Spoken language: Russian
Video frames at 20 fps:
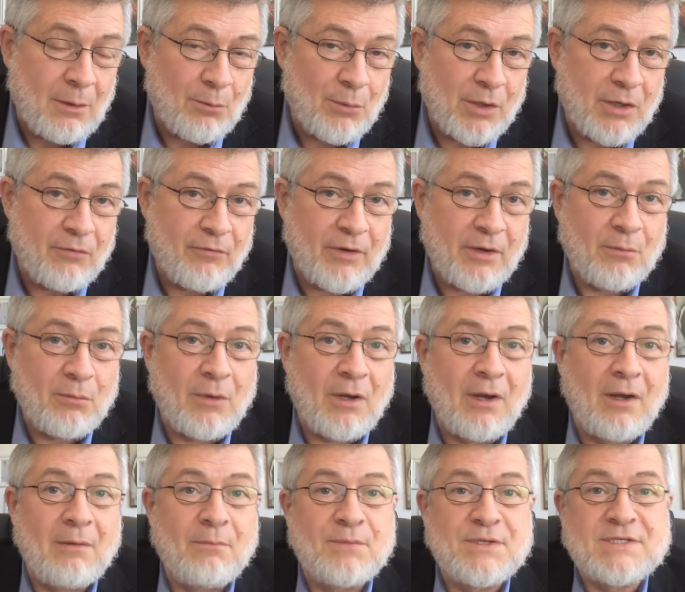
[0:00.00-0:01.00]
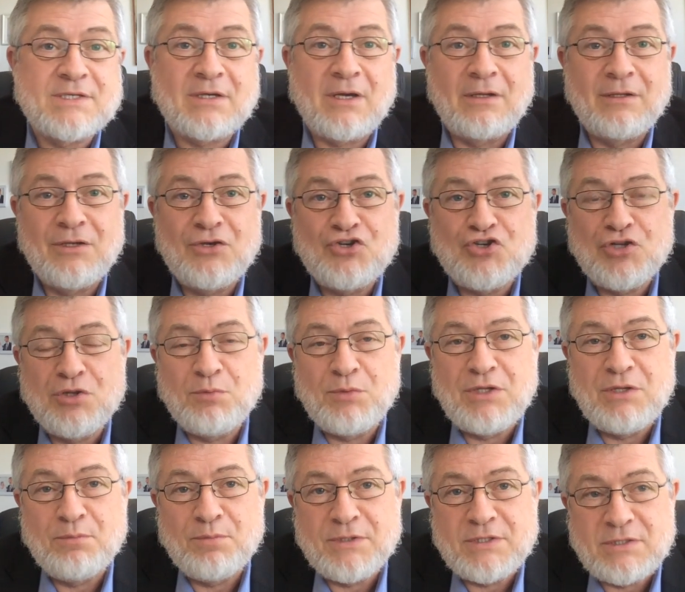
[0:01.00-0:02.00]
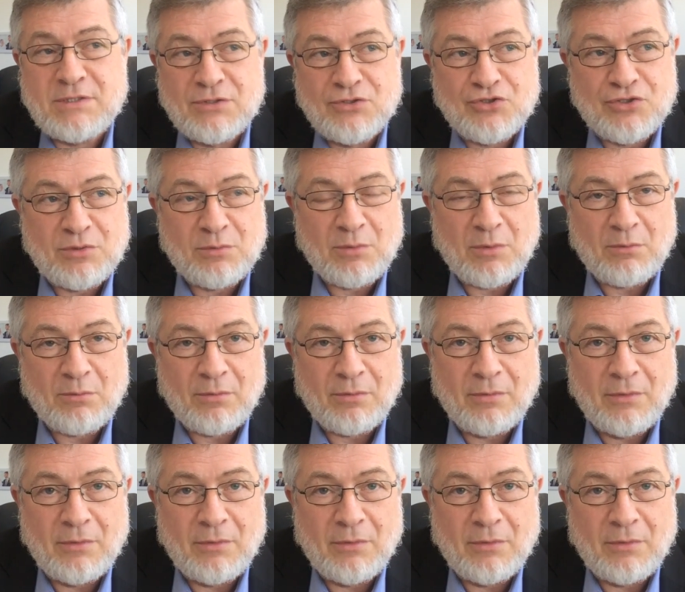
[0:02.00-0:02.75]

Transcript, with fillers: Мы говорим о бесконечном и непостижимом.